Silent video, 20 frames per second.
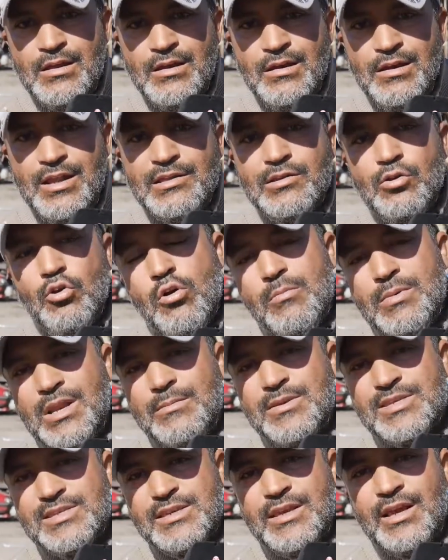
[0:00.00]
الذي قمنا
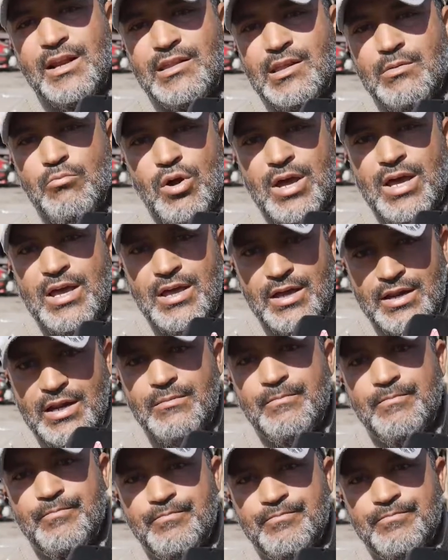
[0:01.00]
بزيارته
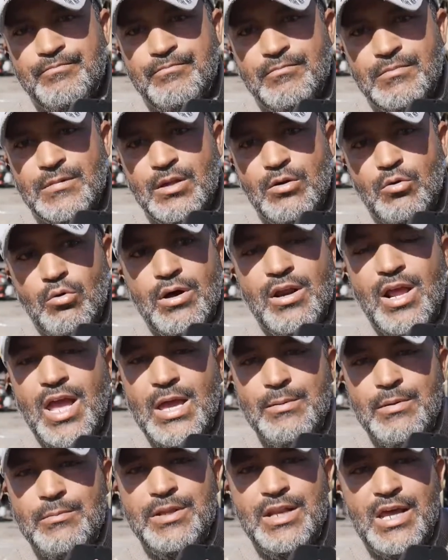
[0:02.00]
مؤخرا
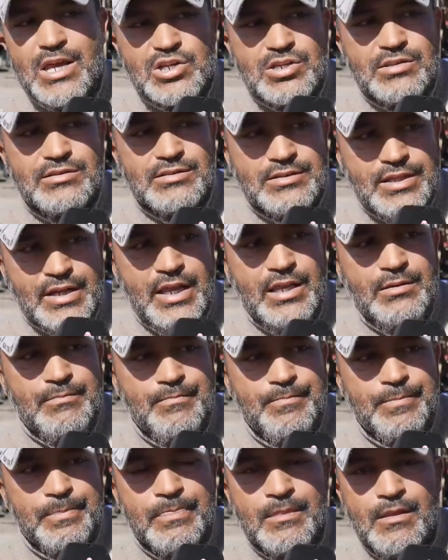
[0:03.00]
ورحب بنا أشد الترحيب
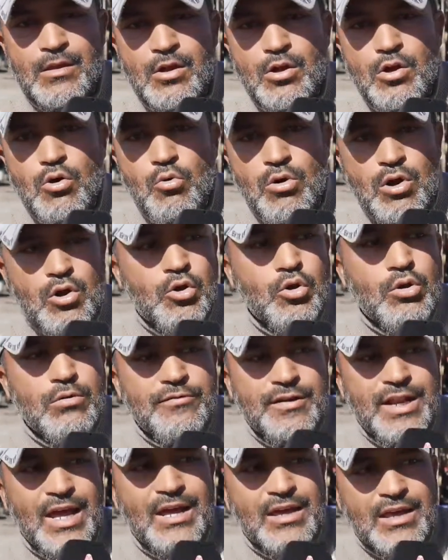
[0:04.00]
وكلهم
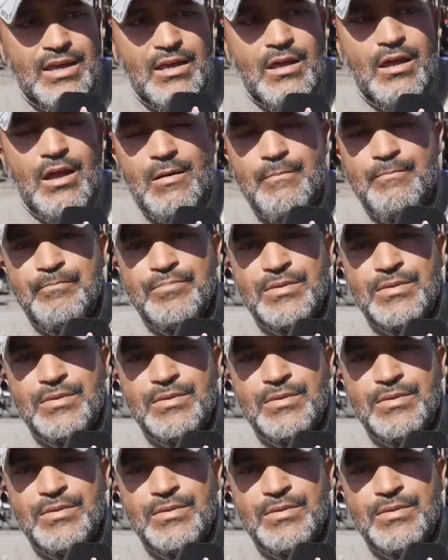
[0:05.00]
في الحقيقة